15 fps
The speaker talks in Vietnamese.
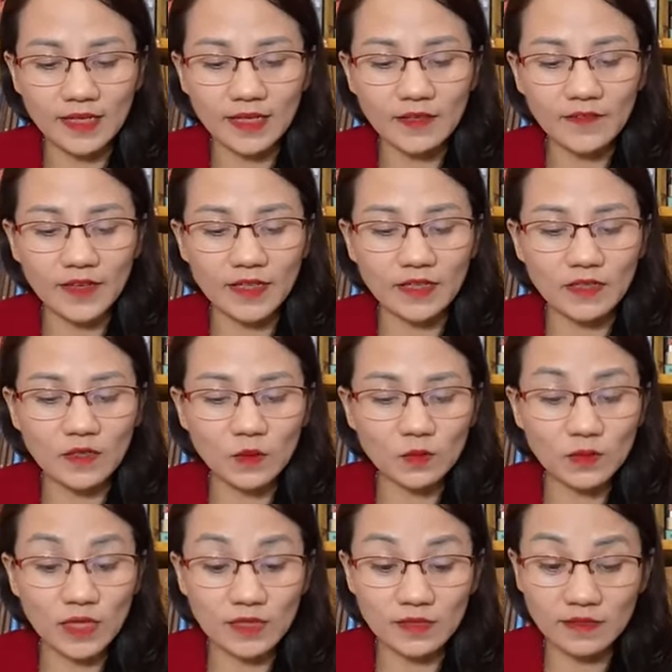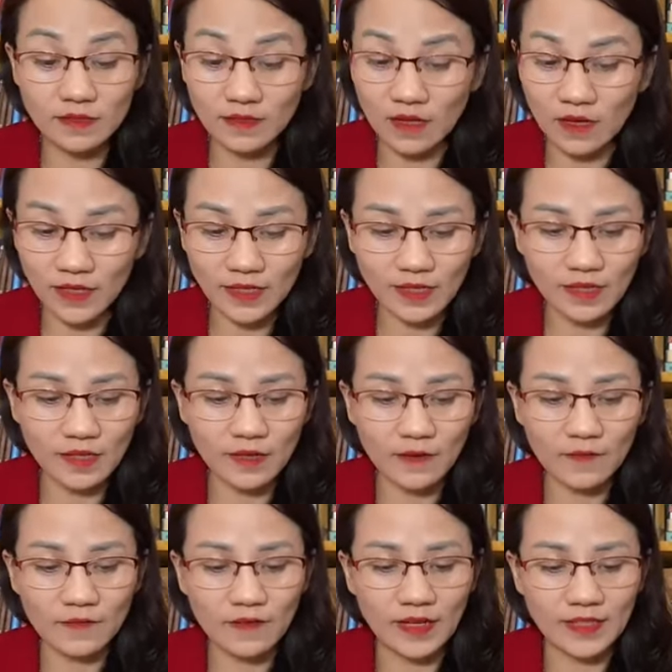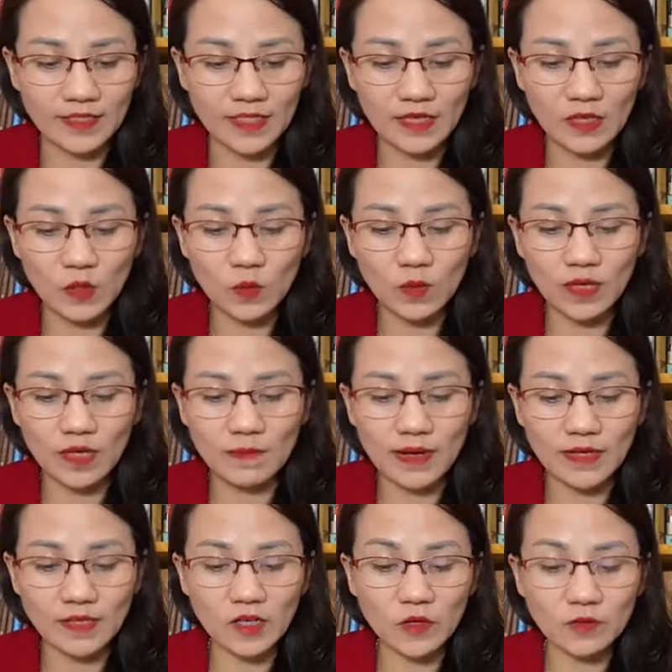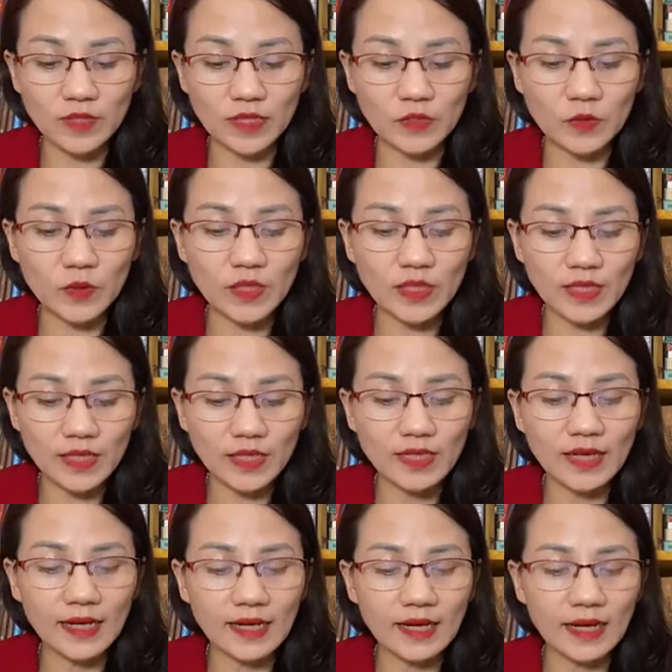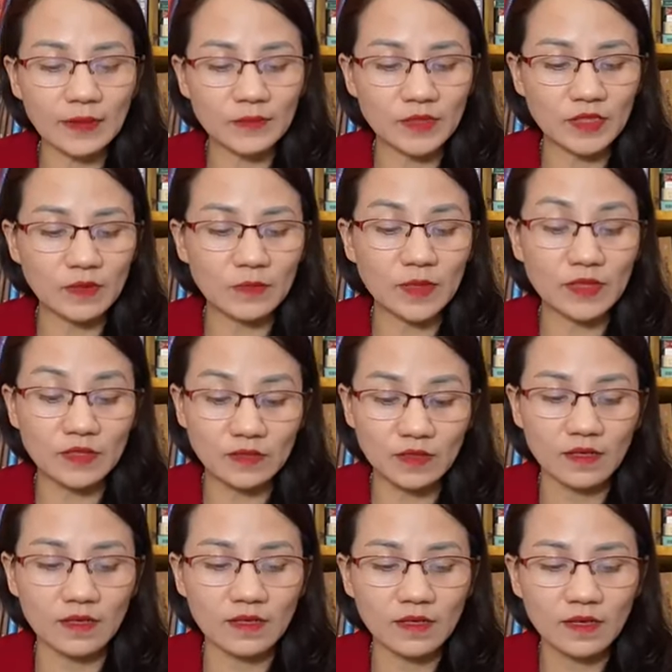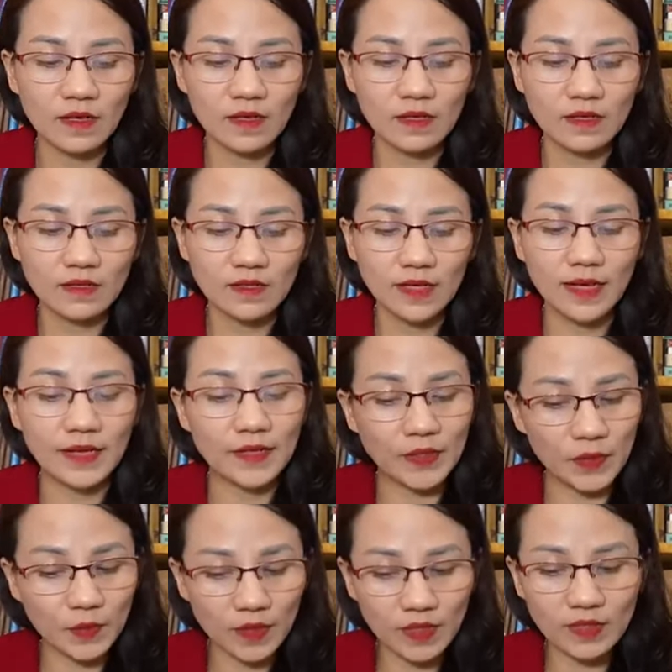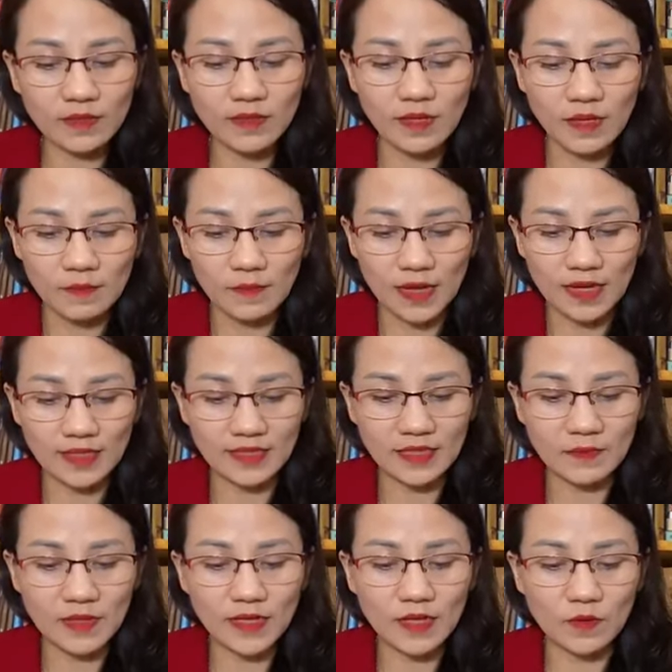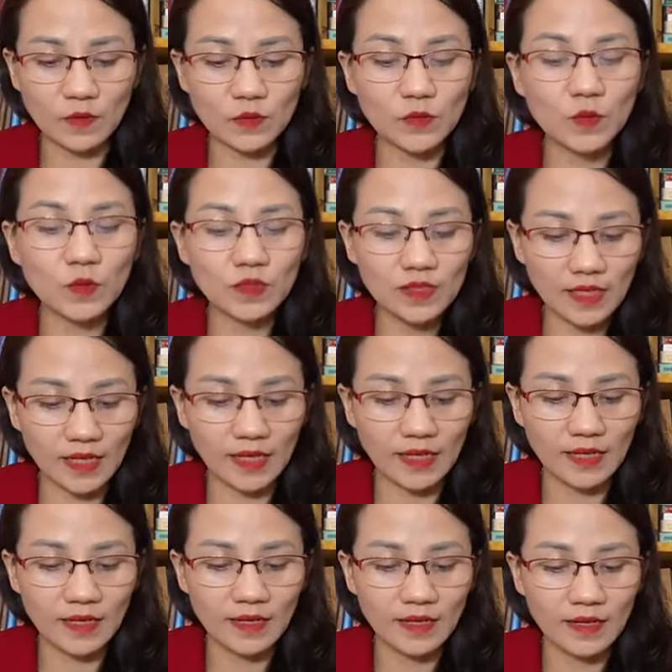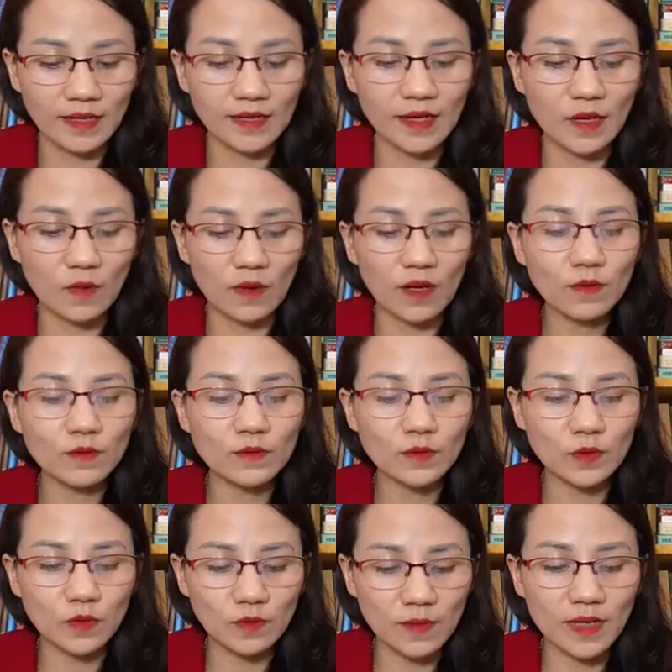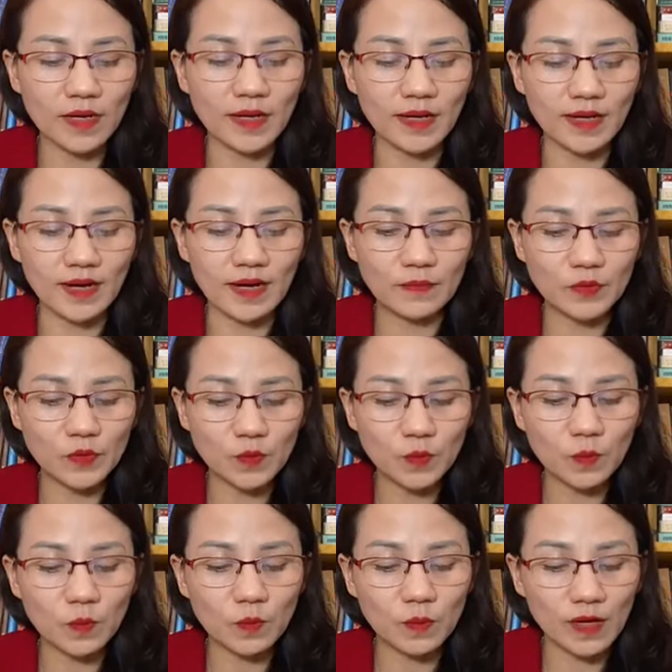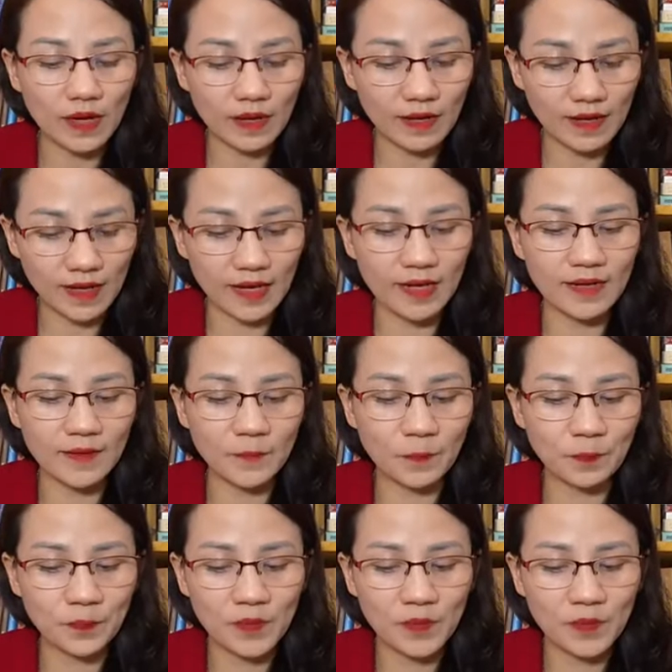hãy nghĩ về những lúc thật sự đói phải chăng lúc ấy bạn không thể suy nghĩ hay làm gì bình thường cơ thể yếu ớt bạn sẽ bắt đầu run rẩy đầu óc rối bời cảm xúc nặng nề